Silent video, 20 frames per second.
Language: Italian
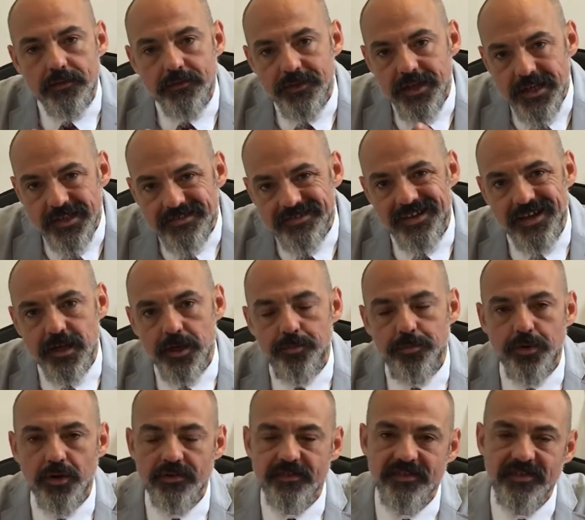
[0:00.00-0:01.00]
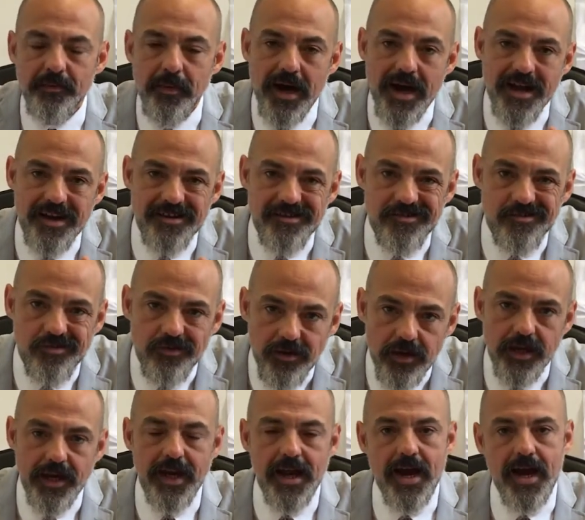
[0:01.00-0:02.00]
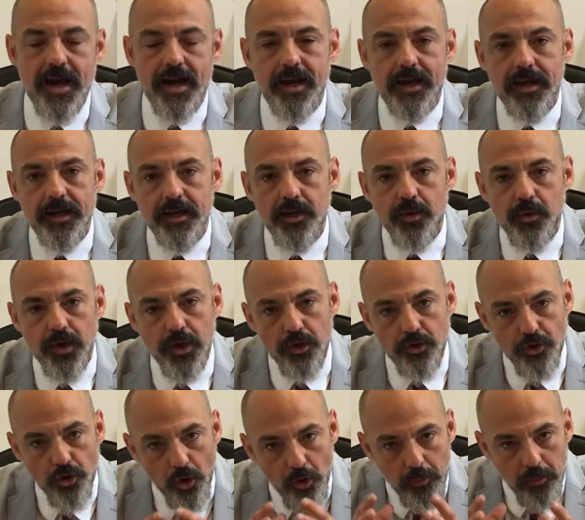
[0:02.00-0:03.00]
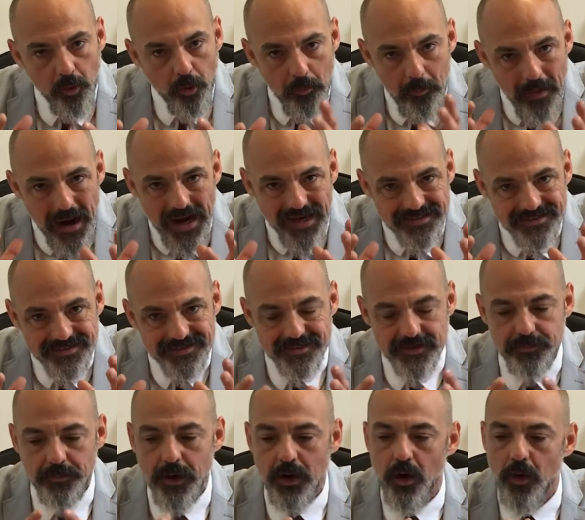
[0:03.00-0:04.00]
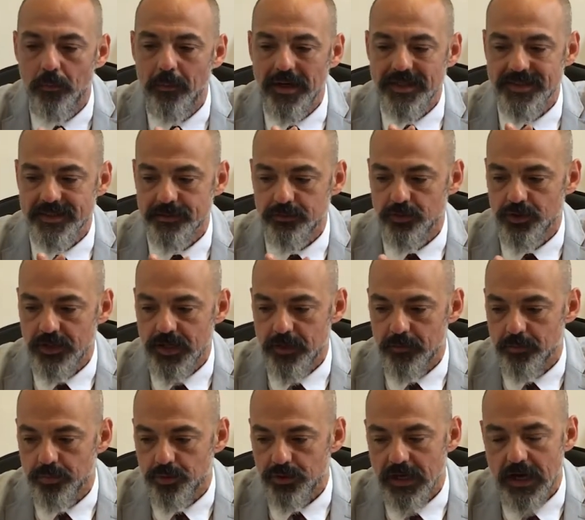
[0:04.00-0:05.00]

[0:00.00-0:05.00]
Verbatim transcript: né sia nel prossimo anno e anche in quello dopo massimo, massimo tempo